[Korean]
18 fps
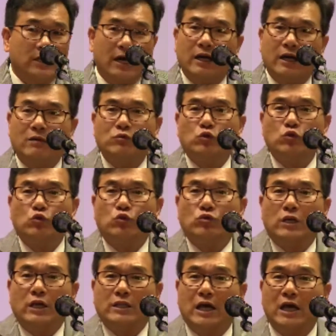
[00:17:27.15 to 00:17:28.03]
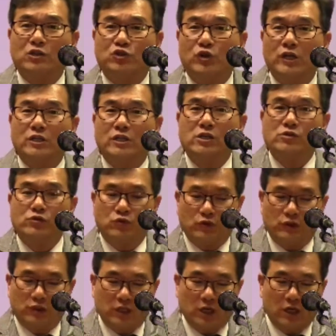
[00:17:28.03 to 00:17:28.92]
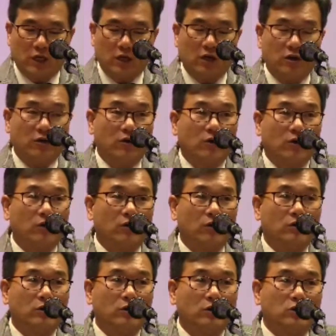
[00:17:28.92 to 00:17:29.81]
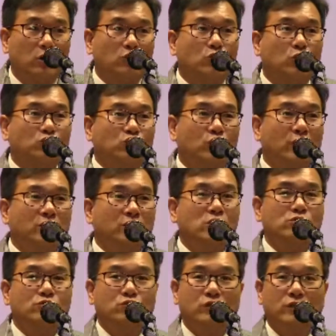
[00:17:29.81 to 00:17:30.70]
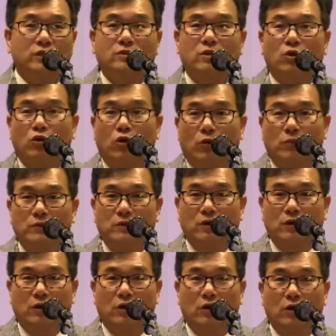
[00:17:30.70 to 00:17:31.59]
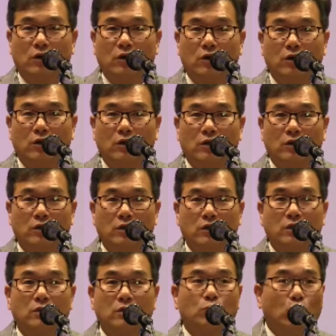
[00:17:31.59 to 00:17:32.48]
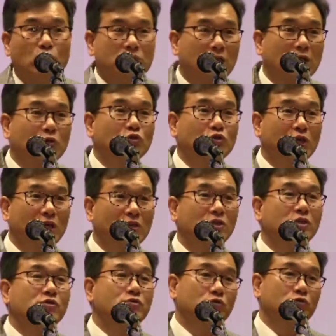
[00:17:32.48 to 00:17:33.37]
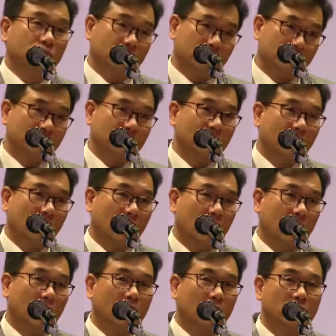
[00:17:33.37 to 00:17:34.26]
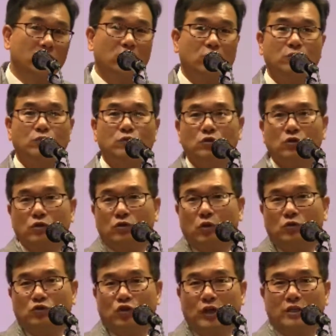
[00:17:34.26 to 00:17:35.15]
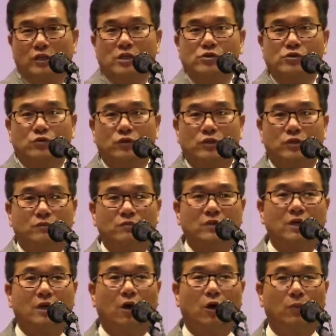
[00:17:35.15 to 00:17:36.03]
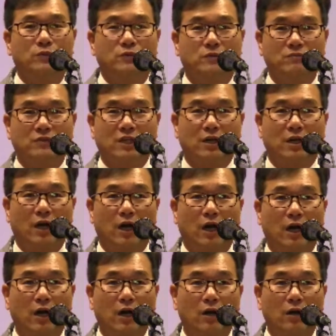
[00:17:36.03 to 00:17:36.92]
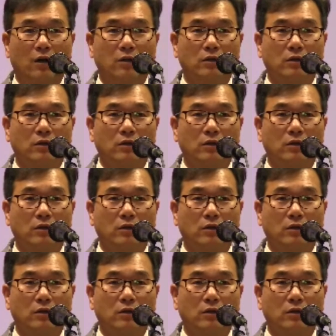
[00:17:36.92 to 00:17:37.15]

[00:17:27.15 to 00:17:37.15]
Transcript: 사람은 누구나 다죄 지을 수 있잖아요. 저도 죄 지을 수 있어요, 없어요? 목사도 죄 지을 수 있습니다. 여러분들도 죄 지을 수 있습니까, 없습니까?